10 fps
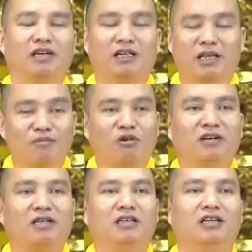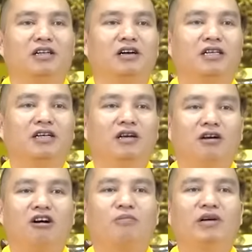và cái tâm của Phật tử đó thì
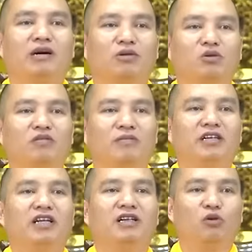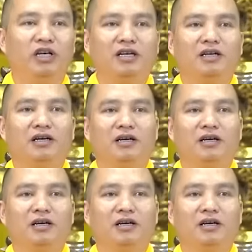họ mới đọc tụng và mới thấy quý.